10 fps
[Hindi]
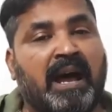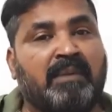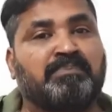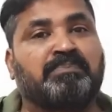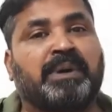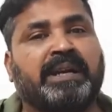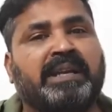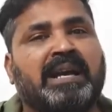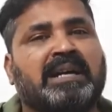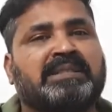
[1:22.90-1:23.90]
आप
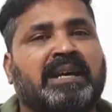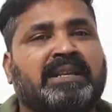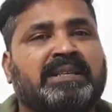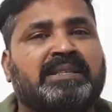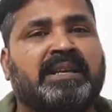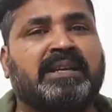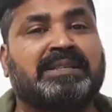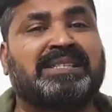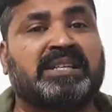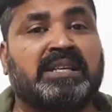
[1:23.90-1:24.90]
बड़ी आसानी से
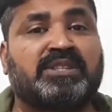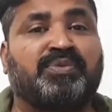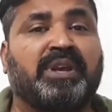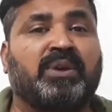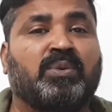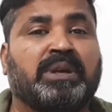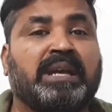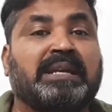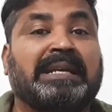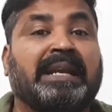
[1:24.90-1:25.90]
स्ट्रेस फ्री
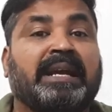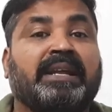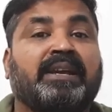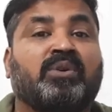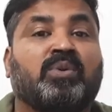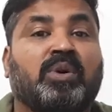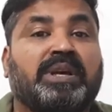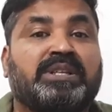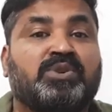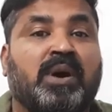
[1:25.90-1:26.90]
होकर ट्रेडिंग को
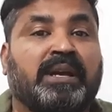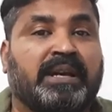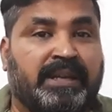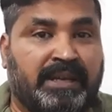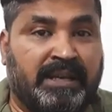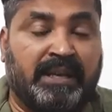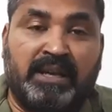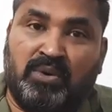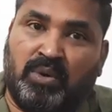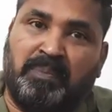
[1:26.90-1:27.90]
एंजॉय करेंगे
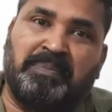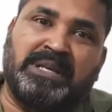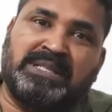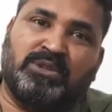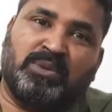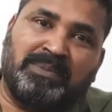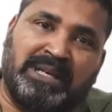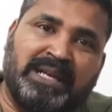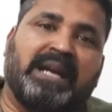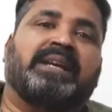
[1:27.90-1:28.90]
और पैसा तो
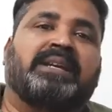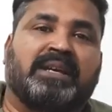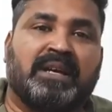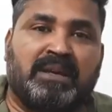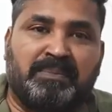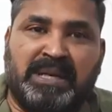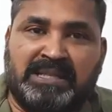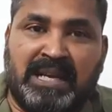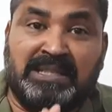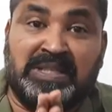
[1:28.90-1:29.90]
मिलेगा ही
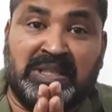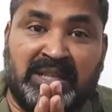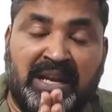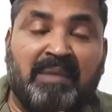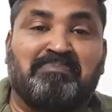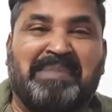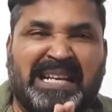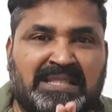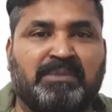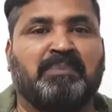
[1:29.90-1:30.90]
पैसा जितना
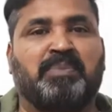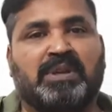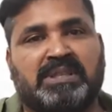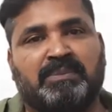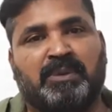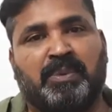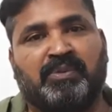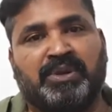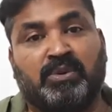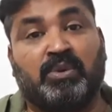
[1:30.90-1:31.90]
मैक्सिमम पॉसिबल
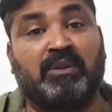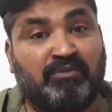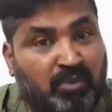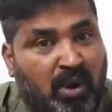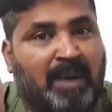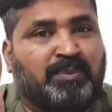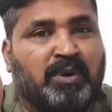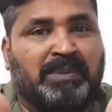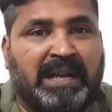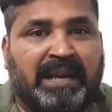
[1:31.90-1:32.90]
प्रॉफिट होगा वो आपको
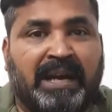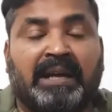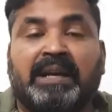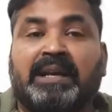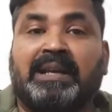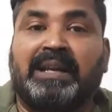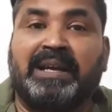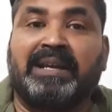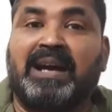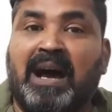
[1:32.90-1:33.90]
मिलेगा
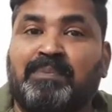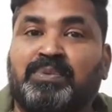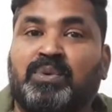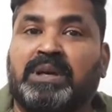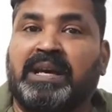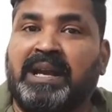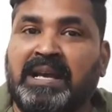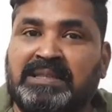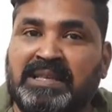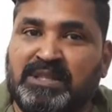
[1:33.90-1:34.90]
लेकिन आपको
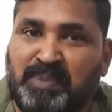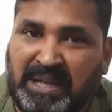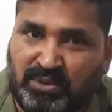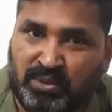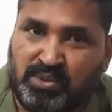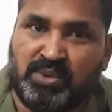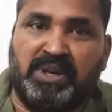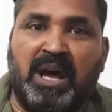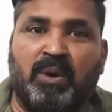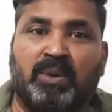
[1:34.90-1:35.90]
गहराई से इस बात को
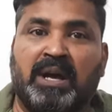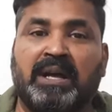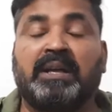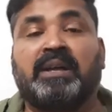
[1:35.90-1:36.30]
सुनना होगा